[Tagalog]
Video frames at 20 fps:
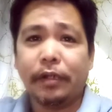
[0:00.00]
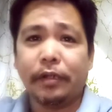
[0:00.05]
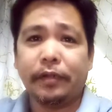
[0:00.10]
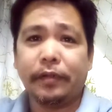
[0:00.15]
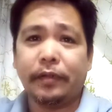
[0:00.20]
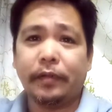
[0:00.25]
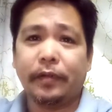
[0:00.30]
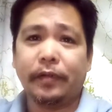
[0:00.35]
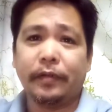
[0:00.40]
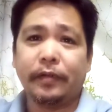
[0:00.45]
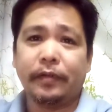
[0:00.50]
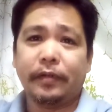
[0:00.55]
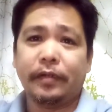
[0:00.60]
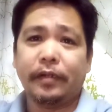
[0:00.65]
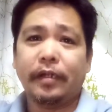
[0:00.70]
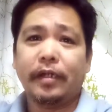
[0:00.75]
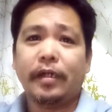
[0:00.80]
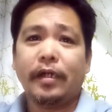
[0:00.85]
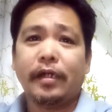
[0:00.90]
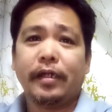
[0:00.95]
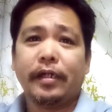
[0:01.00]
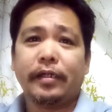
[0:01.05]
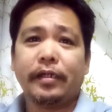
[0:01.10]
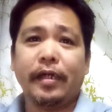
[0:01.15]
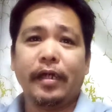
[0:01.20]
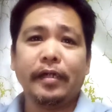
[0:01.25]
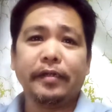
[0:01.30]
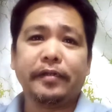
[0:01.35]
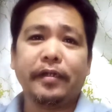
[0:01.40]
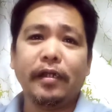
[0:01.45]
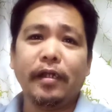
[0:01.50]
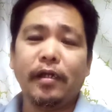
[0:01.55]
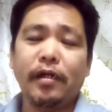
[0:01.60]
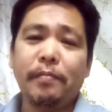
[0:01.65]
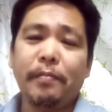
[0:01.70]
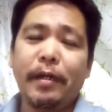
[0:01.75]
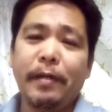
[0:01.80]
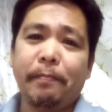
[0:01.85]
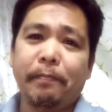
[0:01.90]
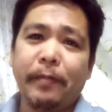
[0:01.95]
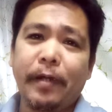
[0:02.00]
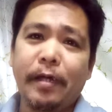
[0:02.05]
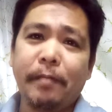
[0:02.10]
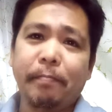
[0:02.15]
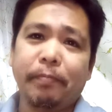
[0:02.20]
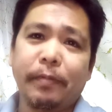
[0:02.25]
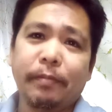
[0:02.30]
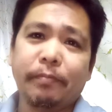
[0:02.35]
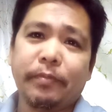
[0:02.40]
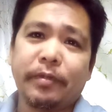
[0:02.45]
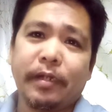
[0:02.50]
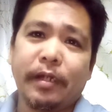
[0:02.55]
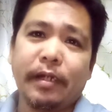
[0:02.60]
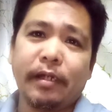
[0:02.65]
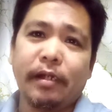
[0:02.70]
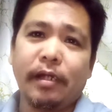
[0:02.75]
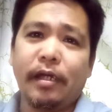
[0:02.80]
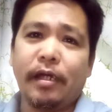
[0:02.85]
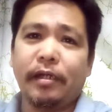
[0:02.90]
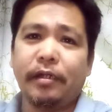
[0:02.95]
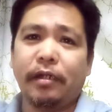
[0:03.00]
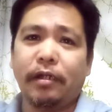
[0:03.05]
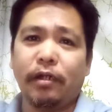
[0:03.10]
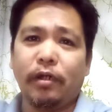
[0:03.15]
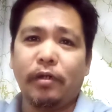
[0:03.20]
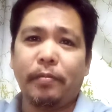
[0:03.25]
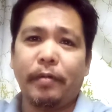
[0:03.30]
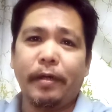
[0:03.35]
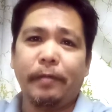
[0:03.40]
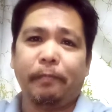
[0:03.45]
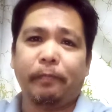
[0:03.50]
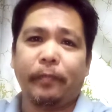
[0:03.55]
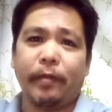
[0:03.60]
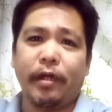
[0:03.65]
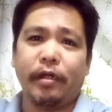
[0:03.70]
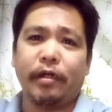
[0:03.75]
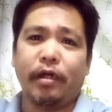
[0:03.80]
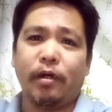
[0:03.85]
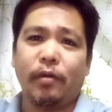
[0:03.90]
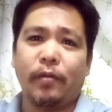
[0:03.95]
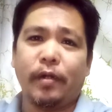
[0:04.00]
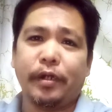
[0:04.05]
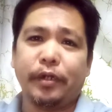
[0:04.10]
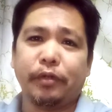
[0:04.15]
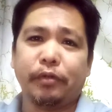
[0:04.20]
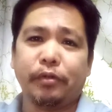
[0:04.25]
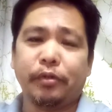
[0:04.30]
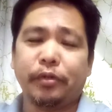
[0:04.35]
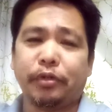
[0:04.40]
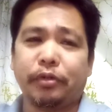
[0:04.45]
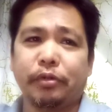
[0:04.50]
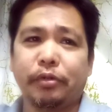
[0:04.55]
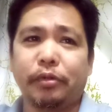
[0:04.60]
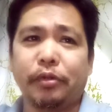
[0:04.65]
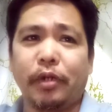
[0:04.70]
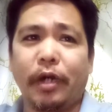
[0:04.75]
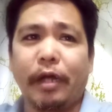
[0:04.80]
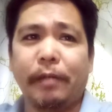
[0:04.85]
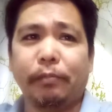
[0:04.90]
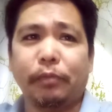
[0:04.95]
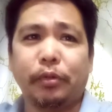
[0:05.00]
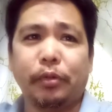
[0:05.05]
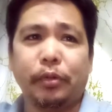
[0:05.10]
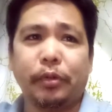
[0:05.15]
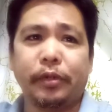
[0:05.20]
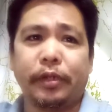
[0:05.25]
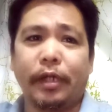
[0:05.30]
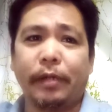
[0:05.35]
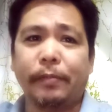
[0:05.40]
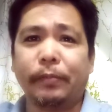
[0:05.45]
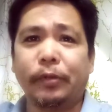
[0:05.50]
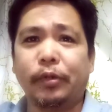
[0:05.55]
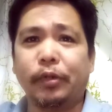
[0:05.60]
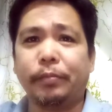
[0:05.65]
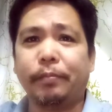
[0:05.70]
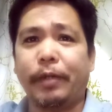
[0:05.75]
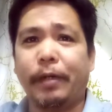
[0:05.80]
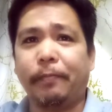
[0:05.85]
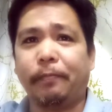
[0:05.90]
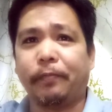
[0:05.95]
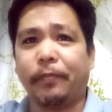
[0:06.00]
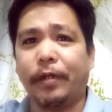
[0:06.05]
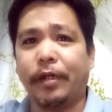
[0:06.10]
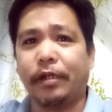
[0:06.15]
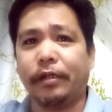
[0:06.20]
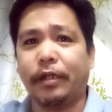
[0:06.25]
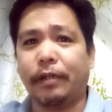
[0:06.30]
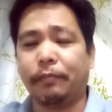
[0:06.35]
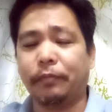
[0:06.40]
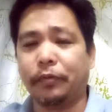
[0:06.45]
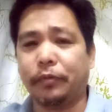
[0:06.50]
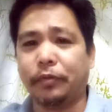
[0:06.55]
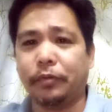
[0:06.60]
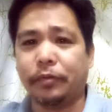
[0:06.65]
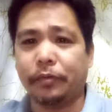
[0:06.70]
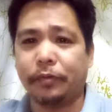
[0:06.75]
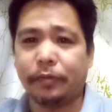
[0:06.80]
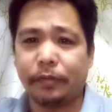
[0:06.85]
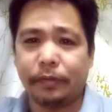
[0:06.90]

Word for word: Ayan Yes, hello my friend from Thailand Hello my friend, how are you too? I'm good, I'm good my friend, I'm good